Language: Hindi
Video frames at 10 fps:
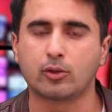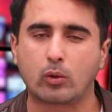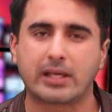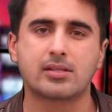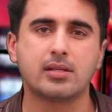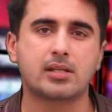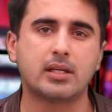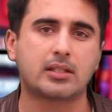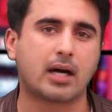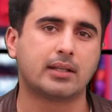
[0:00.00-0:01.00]
जो केसेस
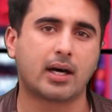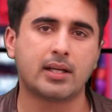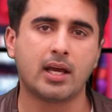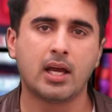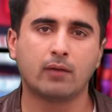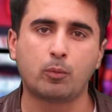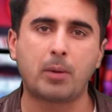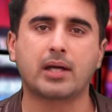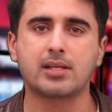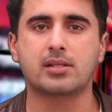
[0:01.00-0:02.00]
की तादाद है वो
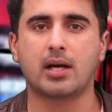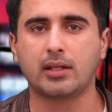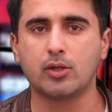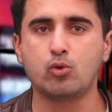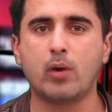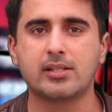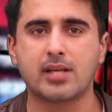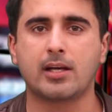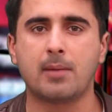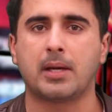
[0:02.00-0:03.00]
पाकिस्तान की यूएई
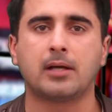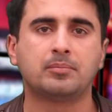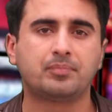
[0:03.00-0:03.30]
से कम है